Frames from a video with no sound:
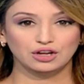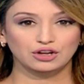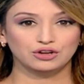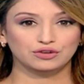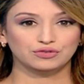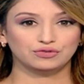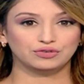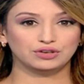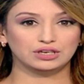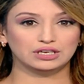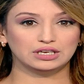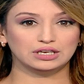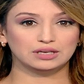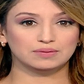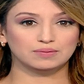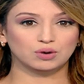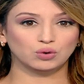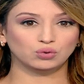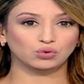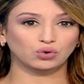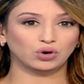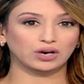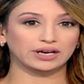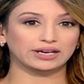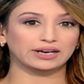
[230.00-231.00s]
في
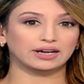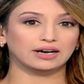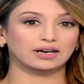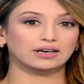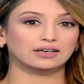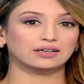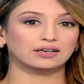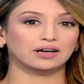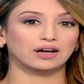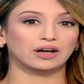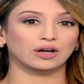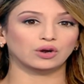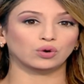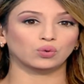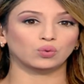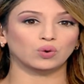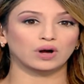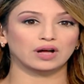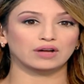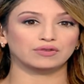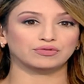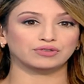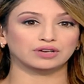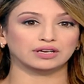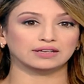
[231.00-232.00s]
موضوع آخر
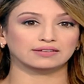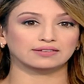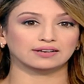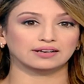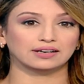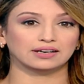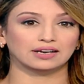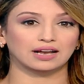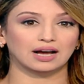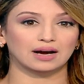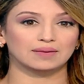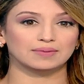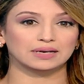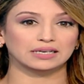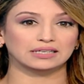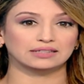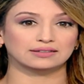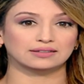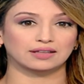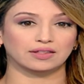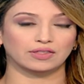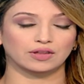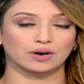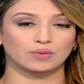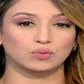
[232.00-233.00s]
وفي إطار العمل
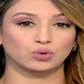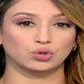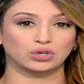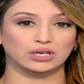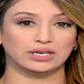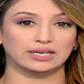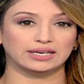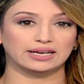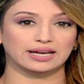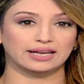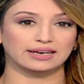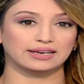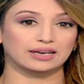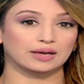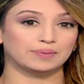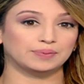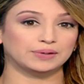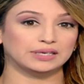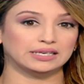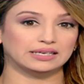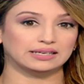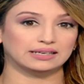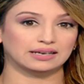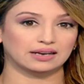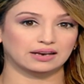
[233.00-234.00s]
التضامني
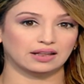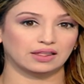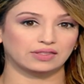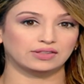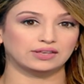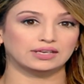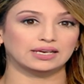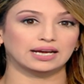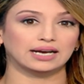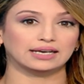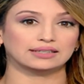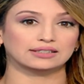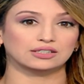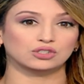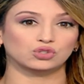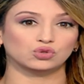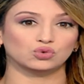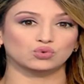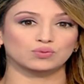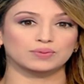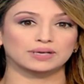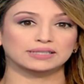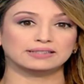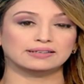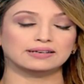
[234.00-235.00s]
النبيل الذي يعكس
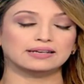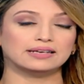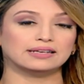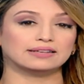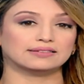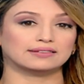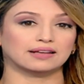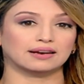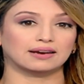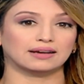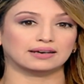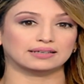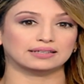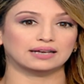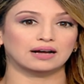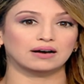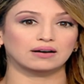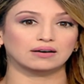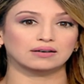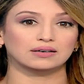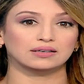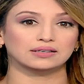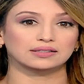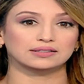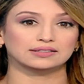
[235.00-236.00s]
متانة
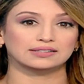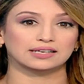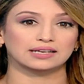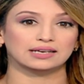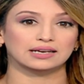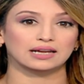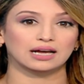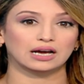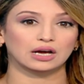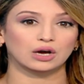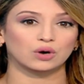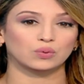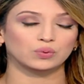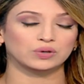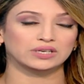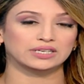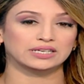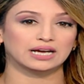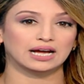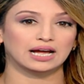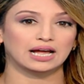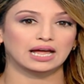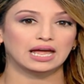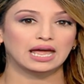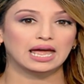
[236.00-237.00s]
العلاقات
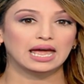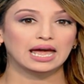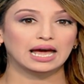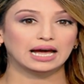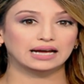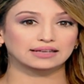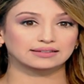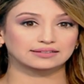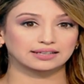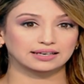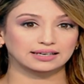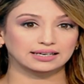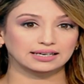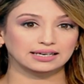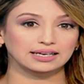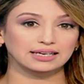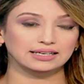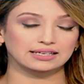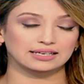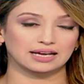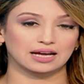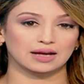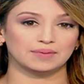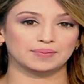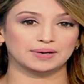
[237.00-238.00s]
الأخوية
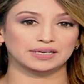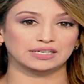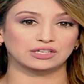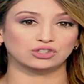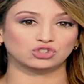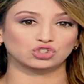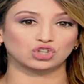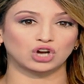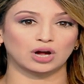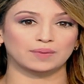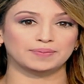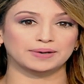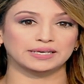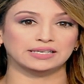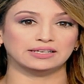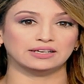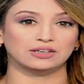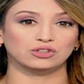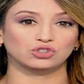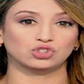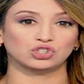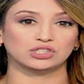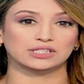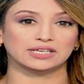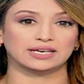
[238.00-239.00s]
التاريخية بين الشعبين
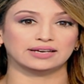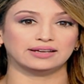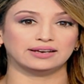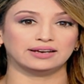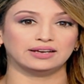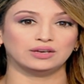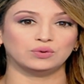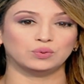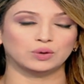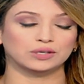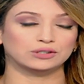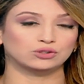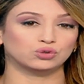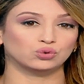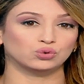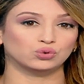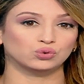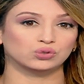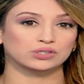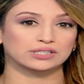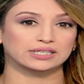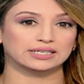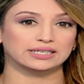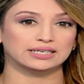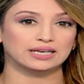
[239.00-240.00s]
الجزائري
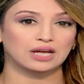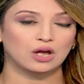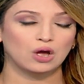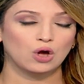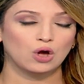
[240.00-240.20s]
والتونسي